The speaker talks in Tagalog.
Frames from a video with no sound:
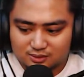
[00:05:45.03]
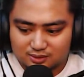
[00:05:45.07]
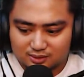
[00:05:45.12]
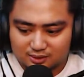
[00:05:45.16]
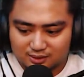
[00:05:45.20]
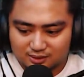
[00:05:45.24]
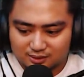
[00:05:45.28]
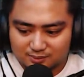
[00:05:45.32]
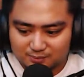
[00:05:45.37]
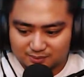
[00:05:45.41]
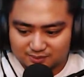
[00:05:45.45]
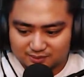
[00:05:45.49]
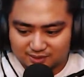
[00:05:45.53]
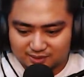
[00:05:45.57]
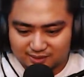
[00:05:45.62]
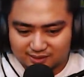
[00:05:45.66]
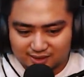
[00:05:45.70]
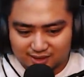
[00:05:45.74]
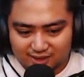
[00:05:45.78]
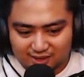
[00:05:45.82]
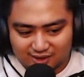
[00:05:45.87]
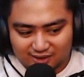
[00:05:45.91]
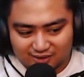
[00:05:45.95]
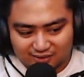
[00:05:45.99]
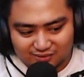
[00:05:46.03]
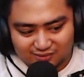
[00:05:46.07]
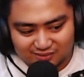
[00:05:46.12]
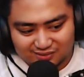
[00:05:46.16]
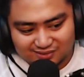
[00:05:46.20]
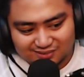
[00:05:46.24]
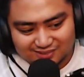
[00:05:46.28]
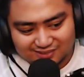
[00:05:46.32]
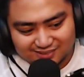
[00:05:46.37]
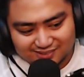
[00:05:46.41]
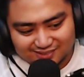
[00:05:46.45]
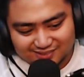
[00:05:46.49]
ah, namatay na ako.
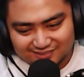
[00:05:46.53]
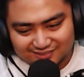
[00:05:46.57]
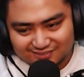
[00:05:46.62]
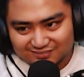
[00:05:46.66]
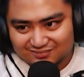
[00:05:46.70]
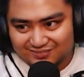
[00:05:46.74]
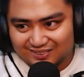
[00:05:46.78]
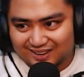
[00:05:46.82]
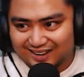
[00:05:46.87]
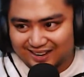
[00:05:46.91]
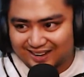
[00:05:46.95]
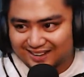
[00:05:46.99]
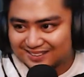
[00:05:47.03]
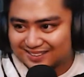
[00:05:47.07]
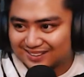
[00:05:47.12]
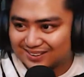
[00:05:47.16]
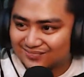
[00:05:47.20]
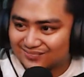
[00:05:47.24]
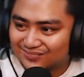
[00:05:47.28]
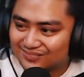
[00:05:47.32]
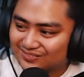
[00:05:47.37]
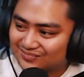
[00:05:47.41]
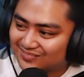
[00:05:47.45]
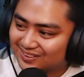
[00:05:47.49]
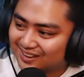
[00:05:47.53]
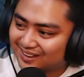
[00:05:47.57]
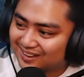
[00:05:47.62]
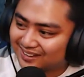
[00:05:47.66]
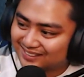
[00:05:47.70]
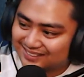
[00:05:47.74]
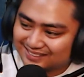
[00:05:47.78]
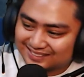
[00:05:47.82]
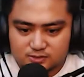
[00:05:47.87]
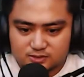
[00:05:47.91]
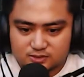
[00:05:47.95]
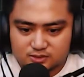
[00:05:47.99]
Bad trip naman.
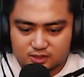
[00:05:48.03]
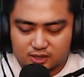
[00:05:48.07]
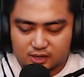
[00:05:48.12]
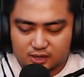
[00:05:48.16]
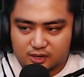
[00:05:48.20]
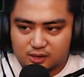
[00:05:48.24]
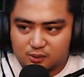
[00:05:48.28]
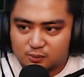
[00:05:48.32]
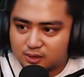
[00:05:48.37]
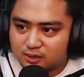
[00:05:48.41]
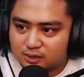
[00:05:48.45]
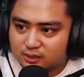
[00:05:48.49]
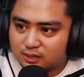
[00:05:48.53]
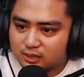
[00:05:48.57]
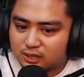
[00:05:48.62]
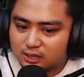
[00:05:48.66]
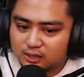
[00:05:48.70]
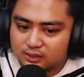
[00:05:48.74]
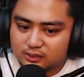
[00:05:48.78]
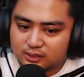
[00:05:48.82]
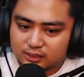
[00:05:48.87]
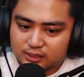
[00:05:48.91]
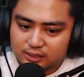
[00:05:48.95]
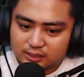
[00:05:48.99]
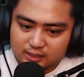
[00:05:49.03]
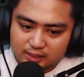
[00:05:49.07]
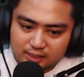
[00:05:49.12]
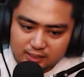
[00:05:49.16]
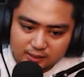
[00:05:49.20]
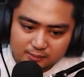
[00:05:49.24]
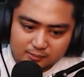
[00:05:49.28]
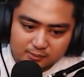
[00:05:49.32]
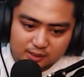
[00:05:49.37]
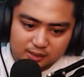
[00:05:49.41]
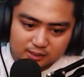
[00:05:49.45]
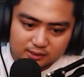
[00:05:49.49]
Akin na wala nag nangyayaring
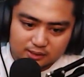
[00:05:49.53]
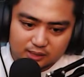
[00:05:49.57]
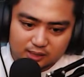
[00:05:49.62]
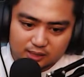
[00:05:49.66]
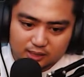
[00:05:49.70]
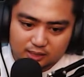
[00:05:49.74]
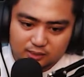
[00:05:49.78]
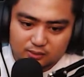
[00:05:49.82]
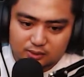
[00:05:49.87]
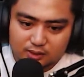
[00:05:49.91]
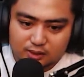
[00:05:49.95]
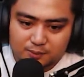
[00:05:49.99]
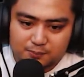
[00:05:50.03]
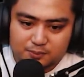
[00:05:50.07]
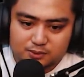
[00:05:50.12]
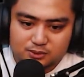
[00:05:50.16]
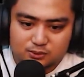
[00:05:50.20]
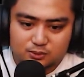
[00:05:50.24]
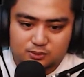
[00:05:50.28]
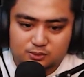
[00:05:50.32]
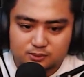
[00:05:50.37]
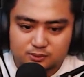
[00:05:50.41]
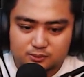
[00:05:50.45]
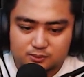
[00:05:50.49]
maganda ngayong episode.